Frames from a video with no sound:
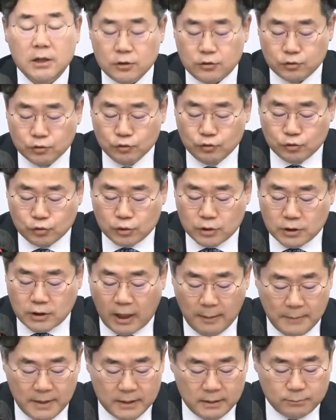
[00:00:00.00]
중국
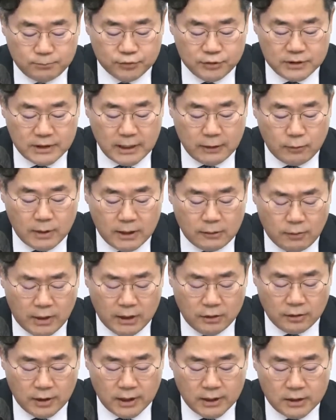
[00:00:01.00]
대만 분쟁과
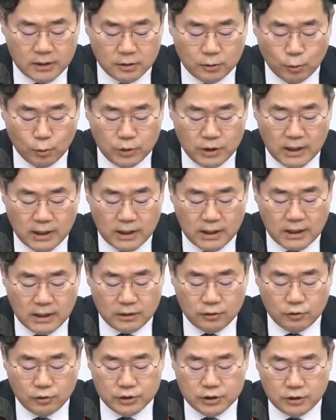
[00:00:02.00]
관련한 논의가
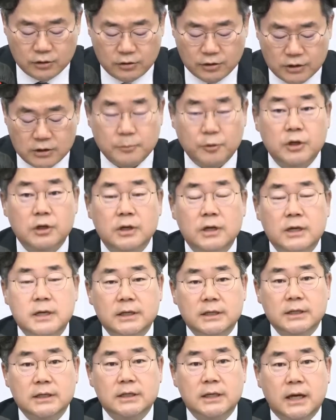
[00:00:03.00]
이루어질 것임을
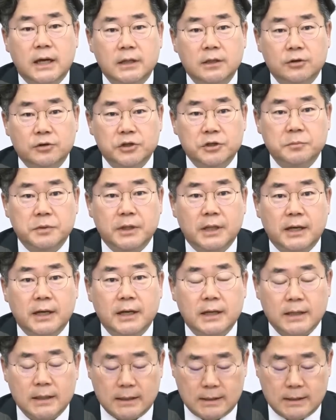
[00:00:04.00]
시사한 것입니다.